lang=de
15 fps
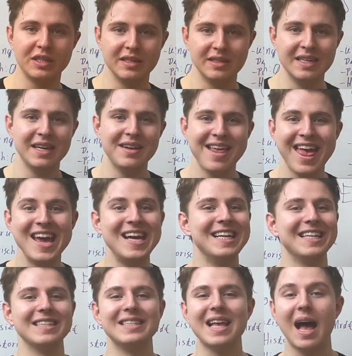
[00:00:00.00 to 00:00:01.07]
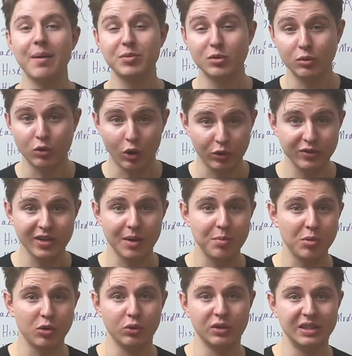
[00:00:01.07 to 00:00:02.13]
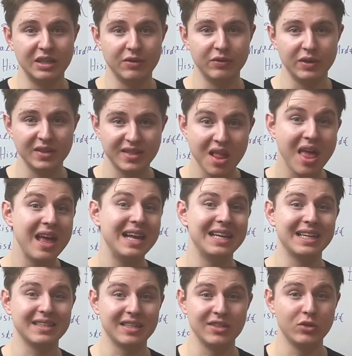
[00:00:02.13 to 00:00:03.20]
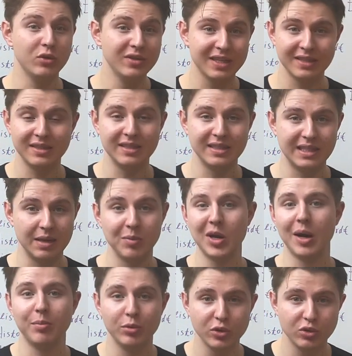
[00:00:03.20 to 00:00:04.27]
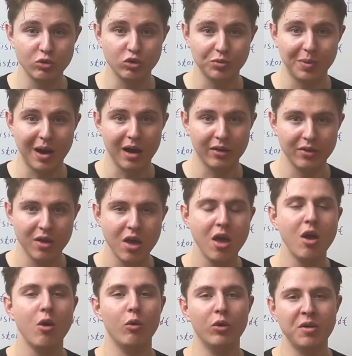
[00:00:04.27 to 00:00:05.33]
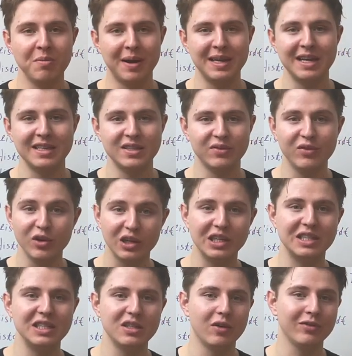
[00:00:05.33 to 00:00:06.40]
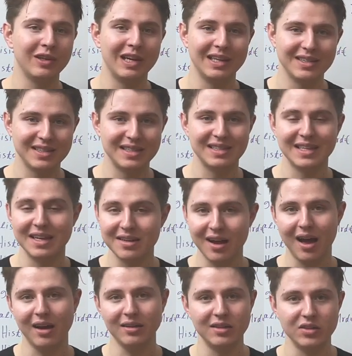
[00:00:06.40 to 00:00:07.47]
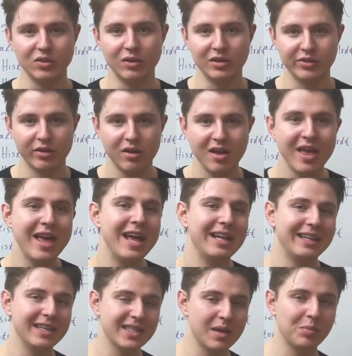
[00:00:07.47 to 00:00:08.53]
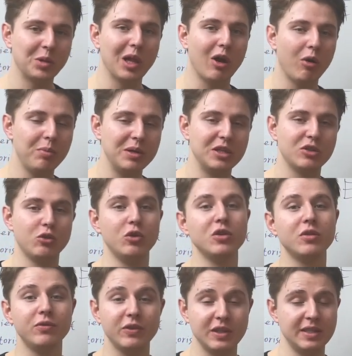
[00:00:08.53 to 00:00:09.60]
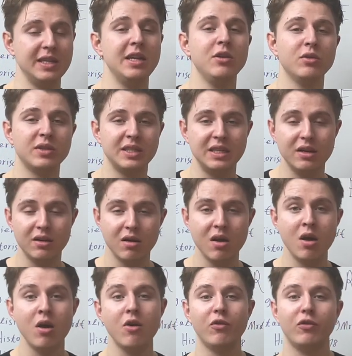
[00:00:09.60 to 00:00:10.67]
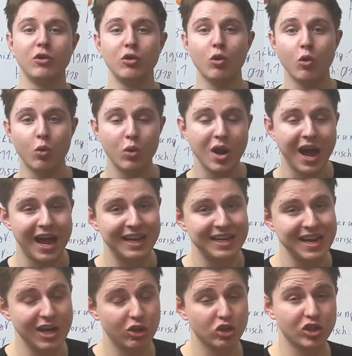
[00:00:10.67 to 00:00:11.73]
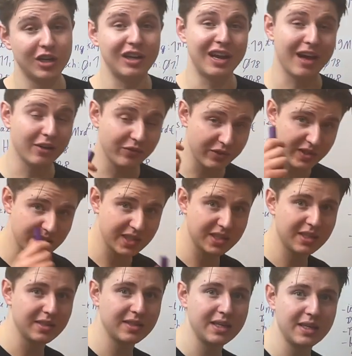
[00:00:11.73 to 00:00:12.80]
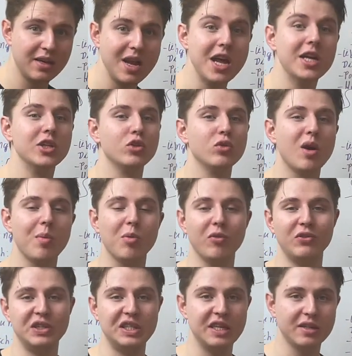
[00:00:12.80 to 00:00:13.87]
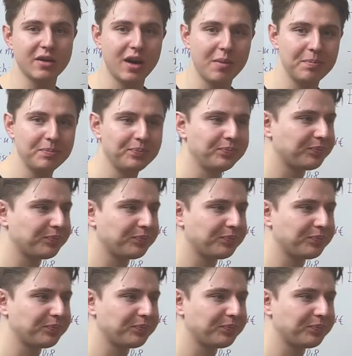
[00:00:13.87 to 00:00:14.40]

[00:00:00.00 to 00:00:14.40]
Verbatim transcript: gesehen, dass es absolut kontraproduktiv ist, das Gesundheitssystem kaputt zu sparen und man jetzt wirklich nicht auf den letzten Cent achten sollte. Deshalb glaube ich, könnte Fresenius hier von Corona an der Stelle langfristig gesehen sogar profitiert haben.